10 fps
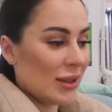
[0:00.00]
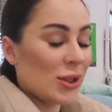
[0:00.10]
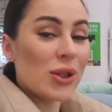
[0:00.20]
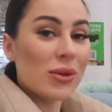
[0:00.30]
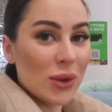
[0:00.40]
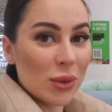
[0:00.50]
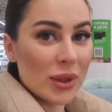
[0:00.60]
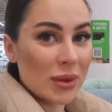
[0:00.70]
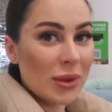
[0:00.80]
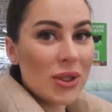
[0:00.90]
И что вы
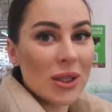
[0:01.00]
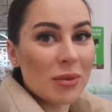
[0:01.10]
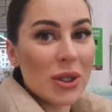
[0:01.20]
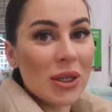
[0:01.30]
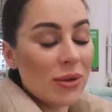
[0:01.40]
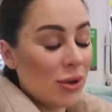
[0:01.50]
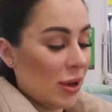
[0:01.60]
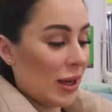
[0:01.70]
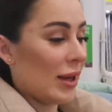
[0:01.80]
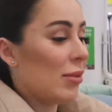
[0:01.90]
думаете, мы сейчас пришли в
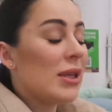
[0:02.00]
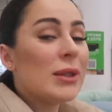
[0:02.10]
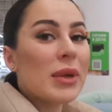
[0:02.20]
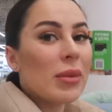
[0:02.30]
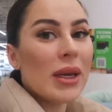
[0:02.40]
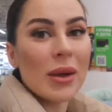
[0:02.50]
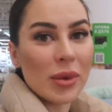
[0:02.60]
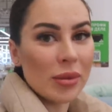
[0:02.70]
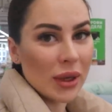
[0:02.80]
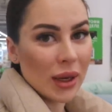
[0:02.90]
Люра, нам без проблем
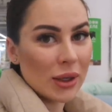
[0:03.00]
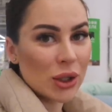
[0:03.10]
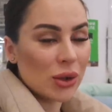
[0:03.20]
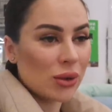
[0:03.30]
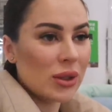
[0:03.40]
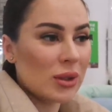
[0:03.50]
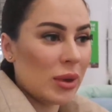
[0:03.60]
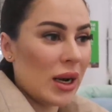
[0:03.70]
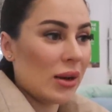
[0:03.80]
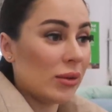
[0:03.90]
поменяли шторы с
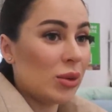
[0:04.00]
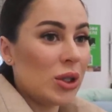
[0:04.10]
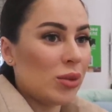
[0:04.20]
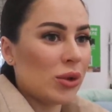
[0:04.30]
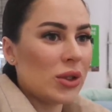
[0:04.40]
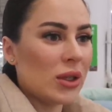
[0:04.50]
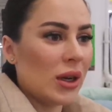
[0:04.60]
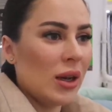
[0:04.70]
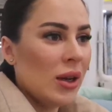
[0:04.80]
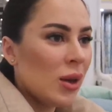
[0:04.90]
браком, вообще
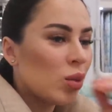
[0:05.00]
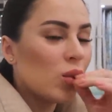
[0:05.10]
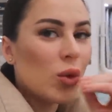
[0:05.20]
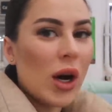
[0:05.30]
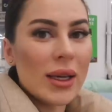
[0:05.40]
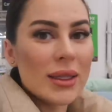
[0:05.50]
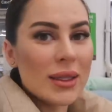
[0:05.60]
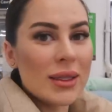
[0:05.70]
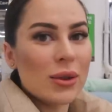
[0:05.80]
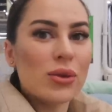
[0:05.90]
просто муа, за
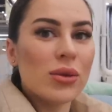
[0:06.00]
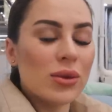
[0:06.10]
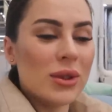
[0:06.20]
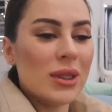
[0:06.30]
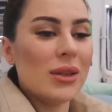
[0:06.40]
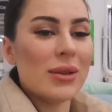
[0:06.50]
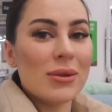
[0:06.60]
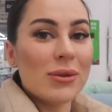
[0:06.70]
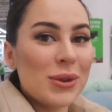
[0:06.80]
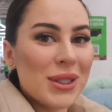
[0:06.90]
секунду сервис,
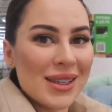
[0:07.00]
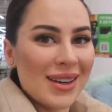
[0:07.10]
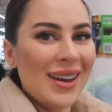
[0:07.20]
вышка,